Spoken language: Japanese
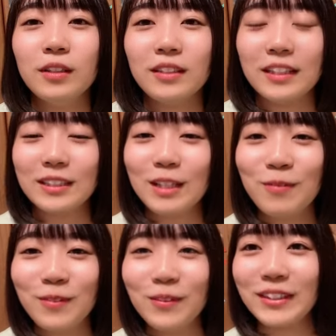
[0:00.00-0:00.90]
うでし
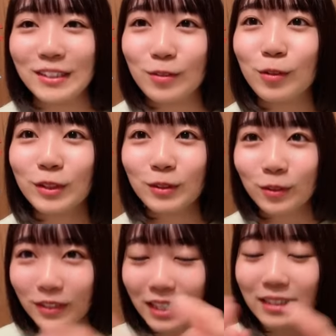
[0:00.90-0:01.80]
かもその
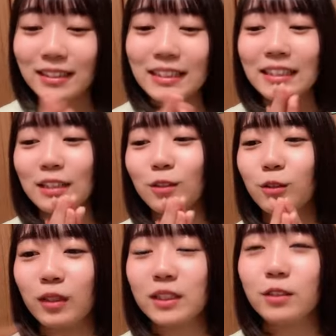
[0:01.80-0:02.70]
そのね地域の
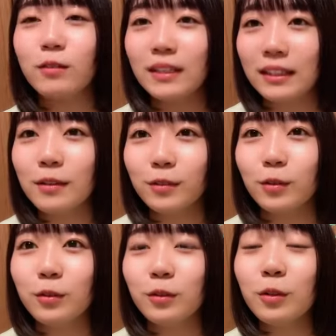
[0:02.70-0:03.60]
が座ってる
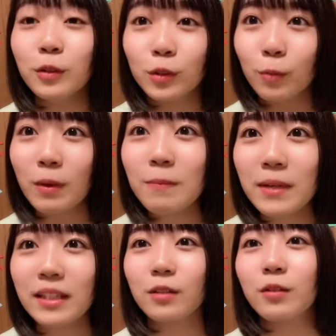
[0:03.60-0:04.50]
ところのど真ん
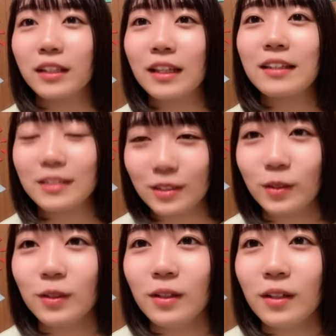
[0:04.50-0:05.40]
前でこけたんです
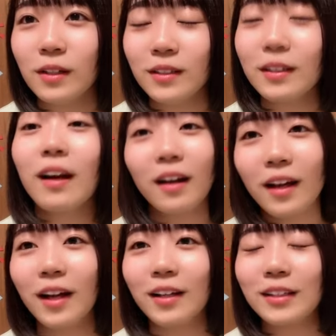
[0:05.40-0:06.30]
よだか
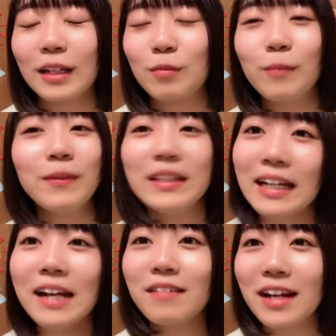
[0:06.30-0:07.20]
らなんかもうみんな
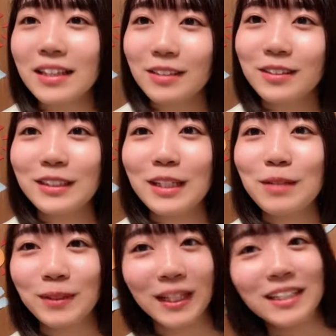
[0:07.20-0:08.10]
が笑ってくれて
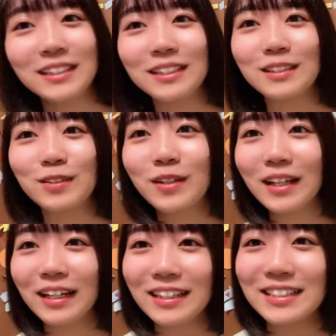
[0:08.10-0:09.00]
れば中坂はそれ
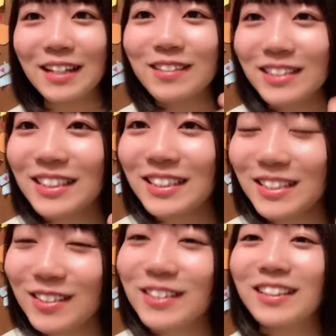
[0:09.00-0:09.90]
だけで幸せで
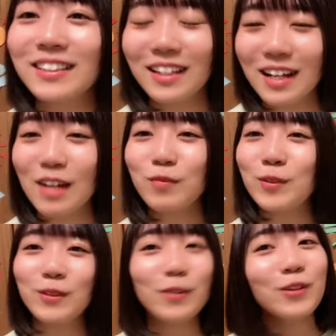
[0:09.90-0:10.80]
すよって言ったら
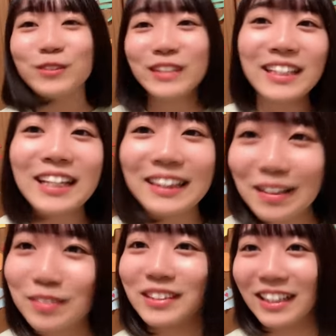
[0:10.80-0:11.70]
もう大ウケだっ
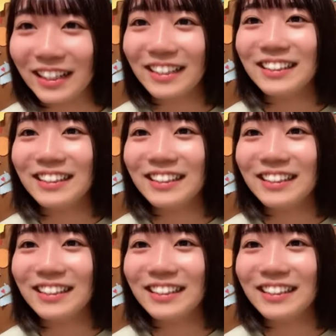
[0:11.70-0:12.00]
たよみたいな